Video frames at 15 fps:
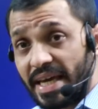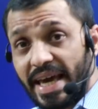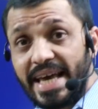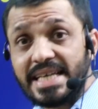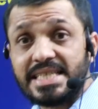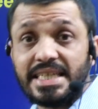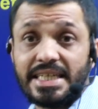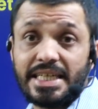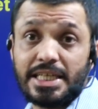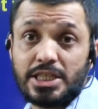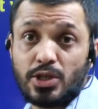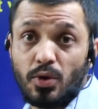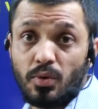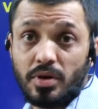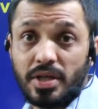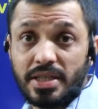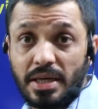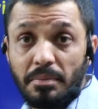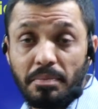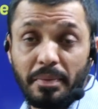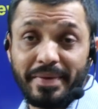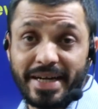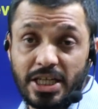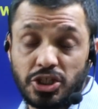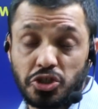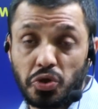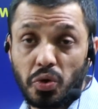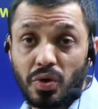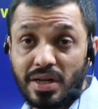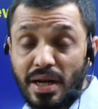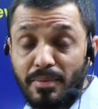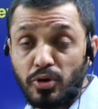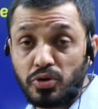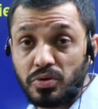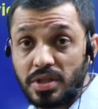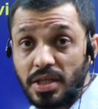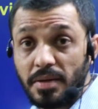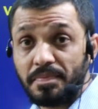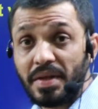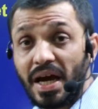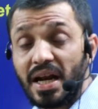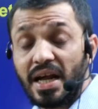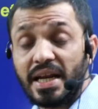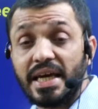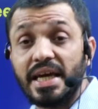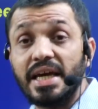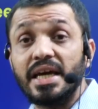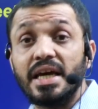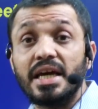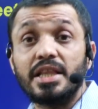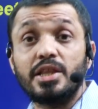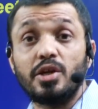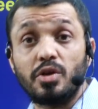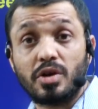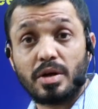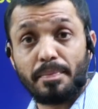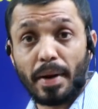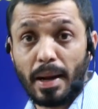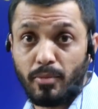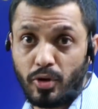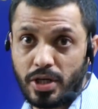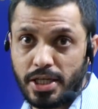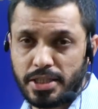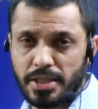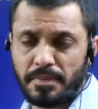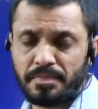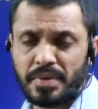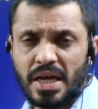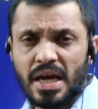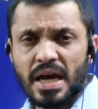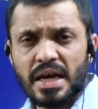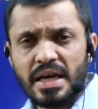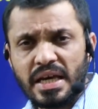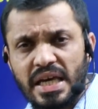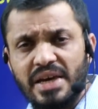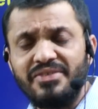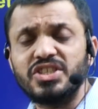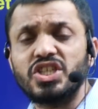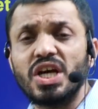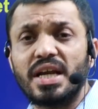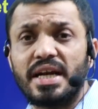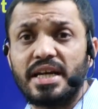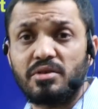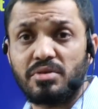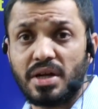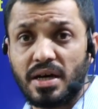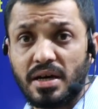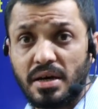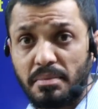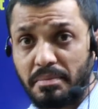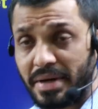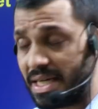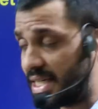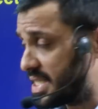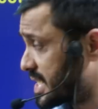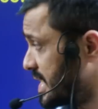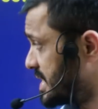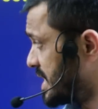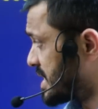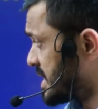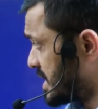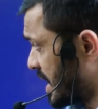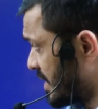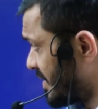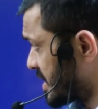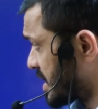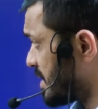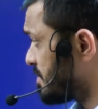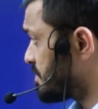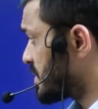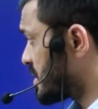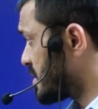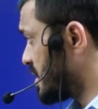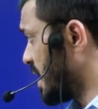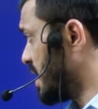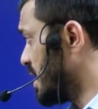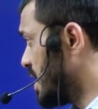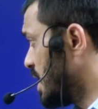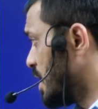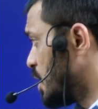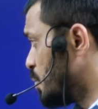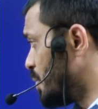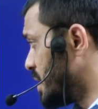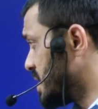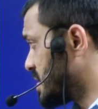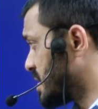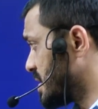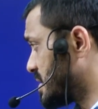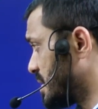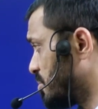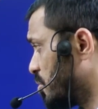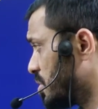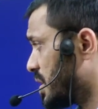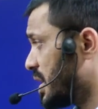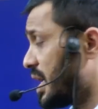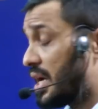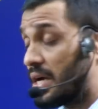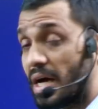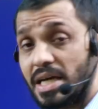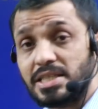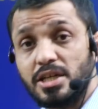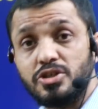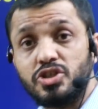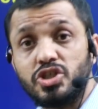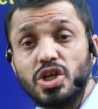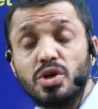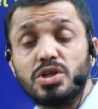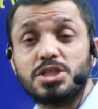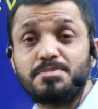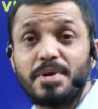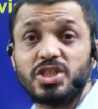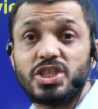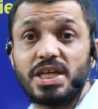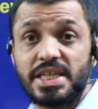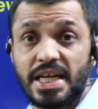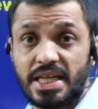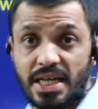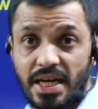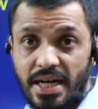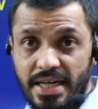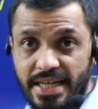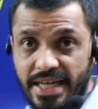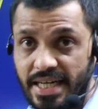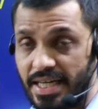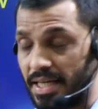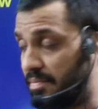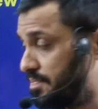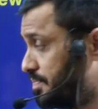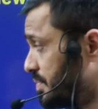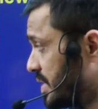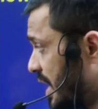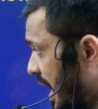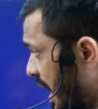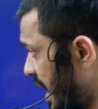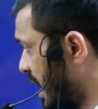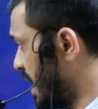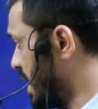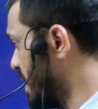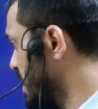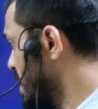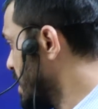ఏ సిటీస్లో ఇది ఇంప్లిమెంటేషన్లో రాబోతుంది అలానే దీని యొక్క ప్రాముఖ్యత ఈ విషయాలన్నీ కూడా మనం డిస్కస్ చేసిన తర్వాత దెన్ వి డిస్కస్ అబౌట్ అసలు జియో స్పేషల్ డేటా అంటే ఏంటి అలానే